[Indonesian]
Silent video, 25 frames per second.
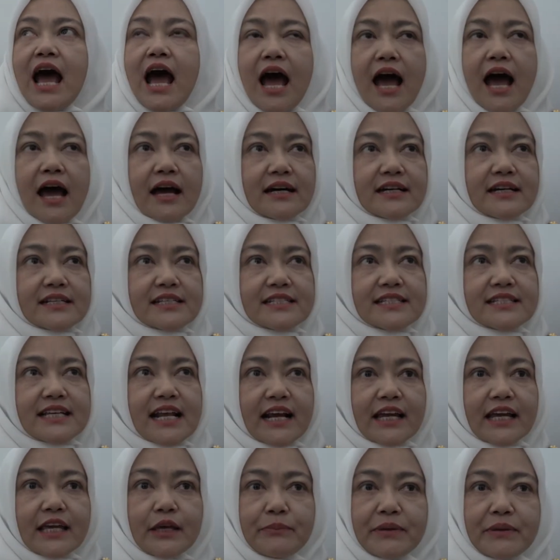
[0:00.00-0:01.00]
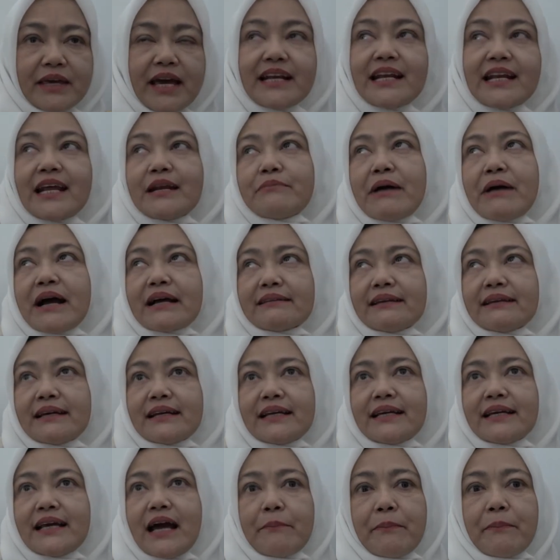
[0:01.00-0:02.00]
uh, secara kimia dan
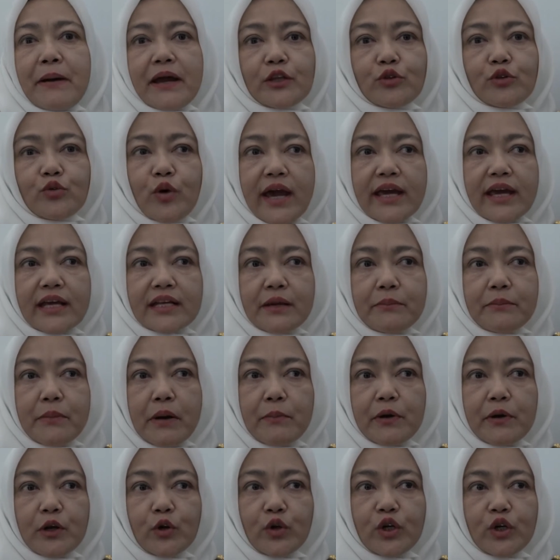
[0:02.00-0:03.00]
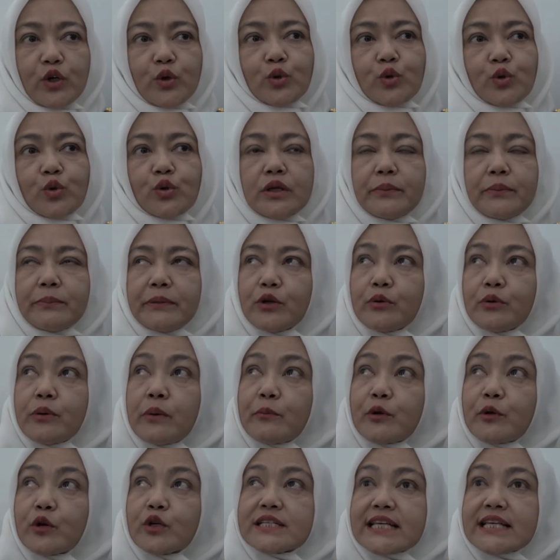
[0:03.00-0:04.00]
bakteri apa itu airnya memenuhi untuk diminum,
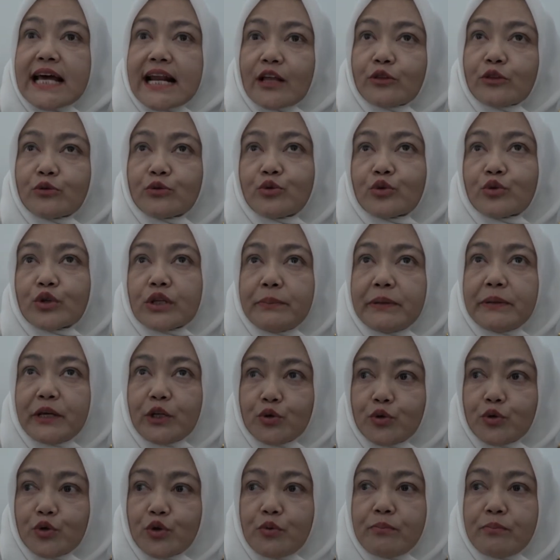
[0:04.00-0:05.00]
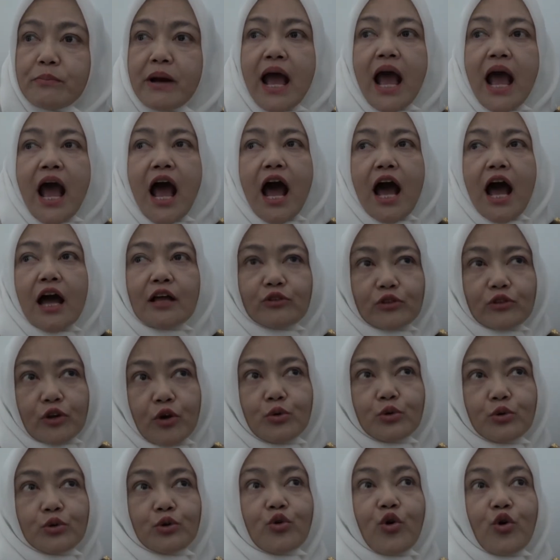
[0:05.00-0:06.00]
memenuhi syarat untuk diminum
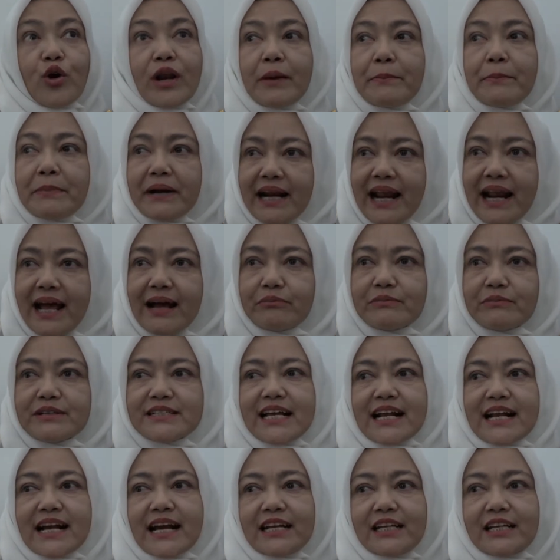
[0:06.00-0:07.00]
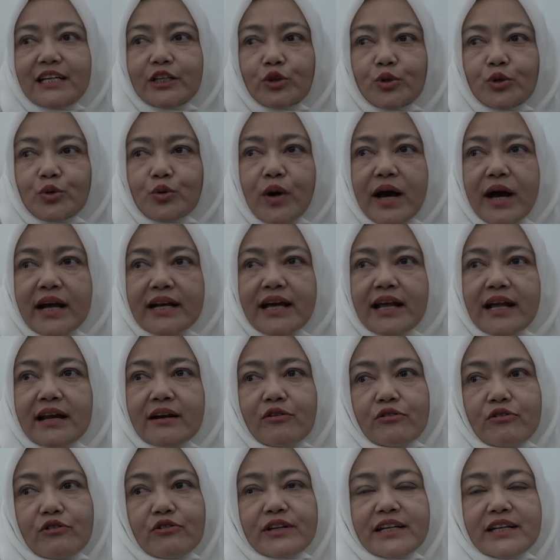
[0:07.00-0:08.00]
atau untuk kolam renang misalkan itu
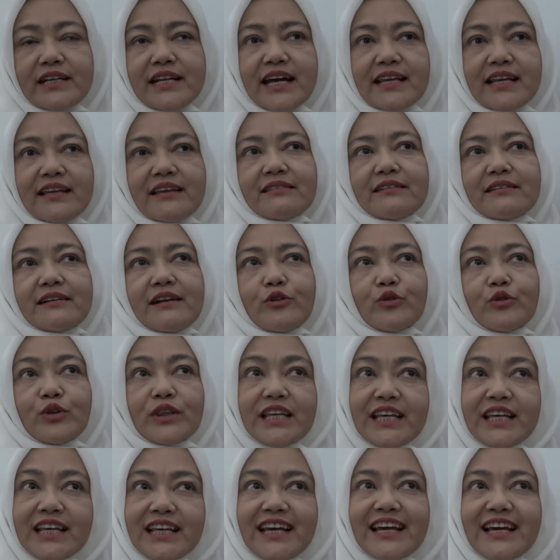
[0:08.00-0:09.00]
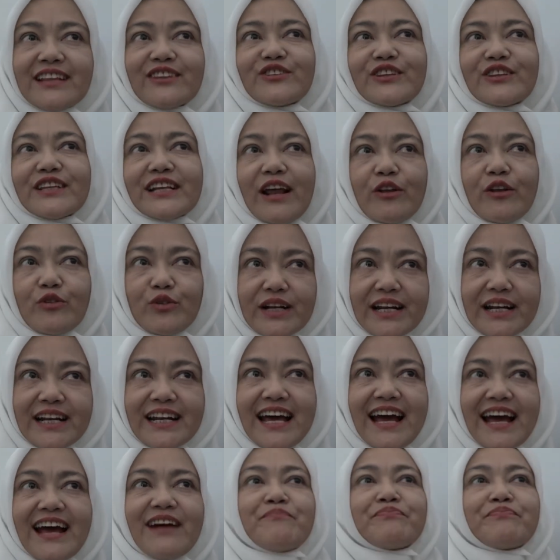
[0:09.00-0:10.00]
kadar kloridanya terlalu tinggi atau terlalu
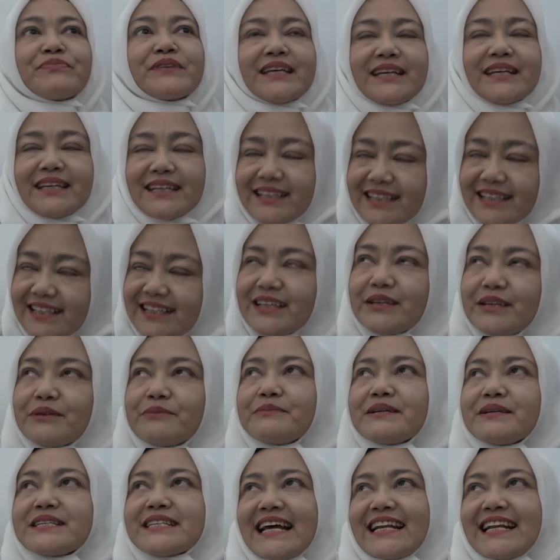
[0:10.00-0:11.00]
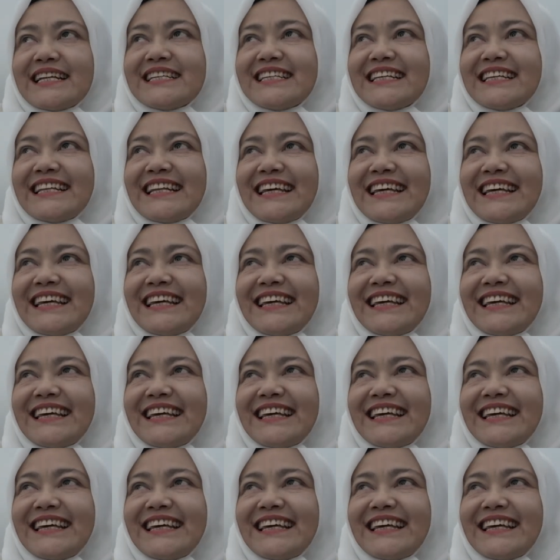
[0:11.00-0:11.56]
rendah ini bisa di sini.